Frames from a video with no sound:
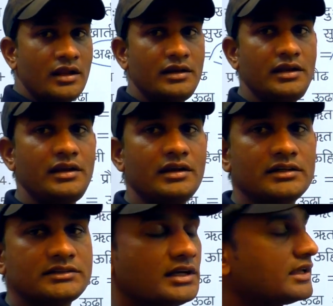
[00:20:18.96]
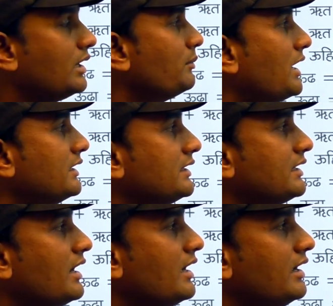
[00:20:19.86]
री रस के बाद
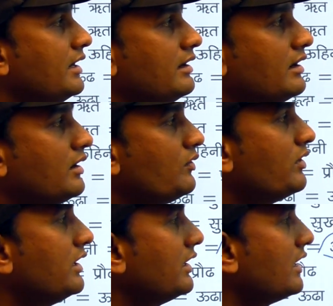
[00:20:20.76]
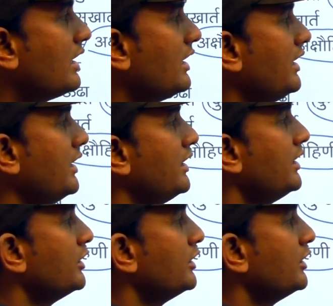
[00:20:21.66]
क्या है न वर्ण आए